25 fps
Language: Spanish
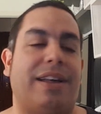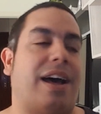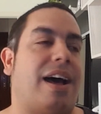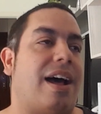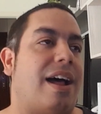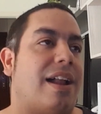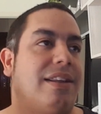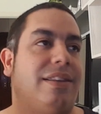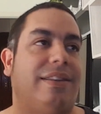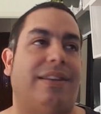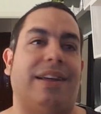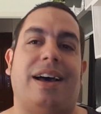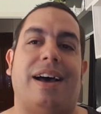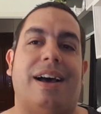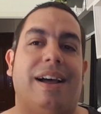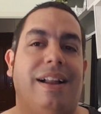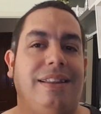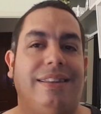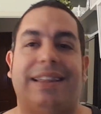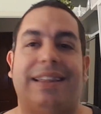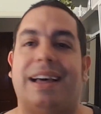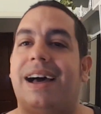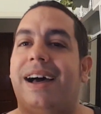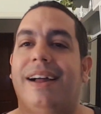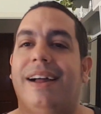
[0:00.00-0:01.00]
tal,
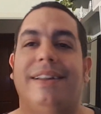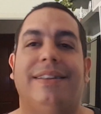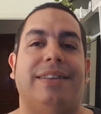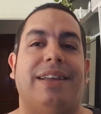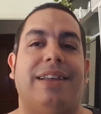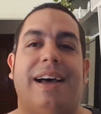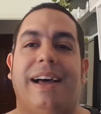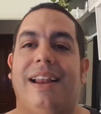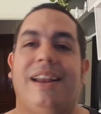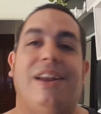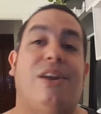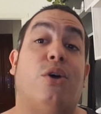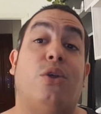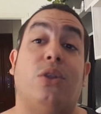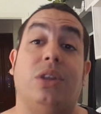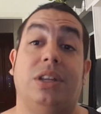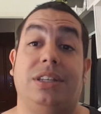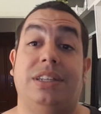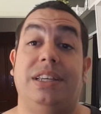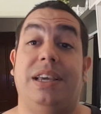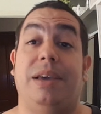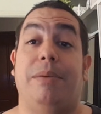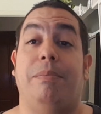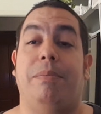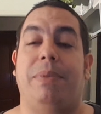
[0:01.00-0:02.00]
tal, tal, tal, lo
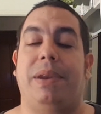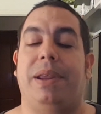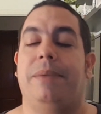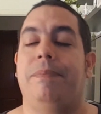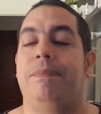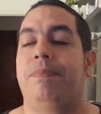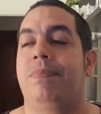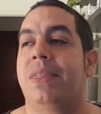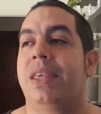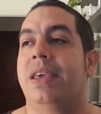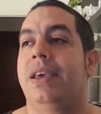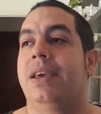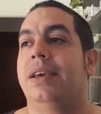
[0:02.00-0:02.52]
de siempre.